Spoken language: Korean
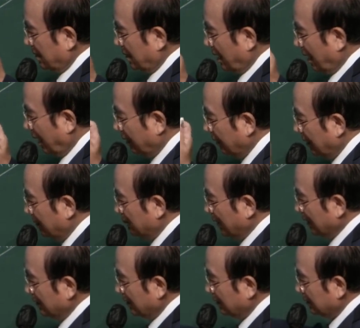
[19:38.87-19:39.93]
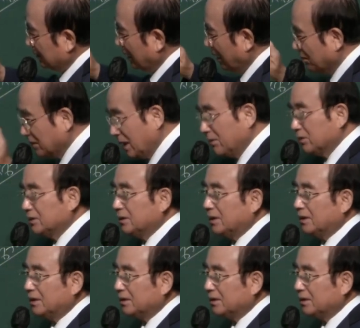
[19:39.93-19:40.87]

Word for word: 하나님 만난 그 다음 날부터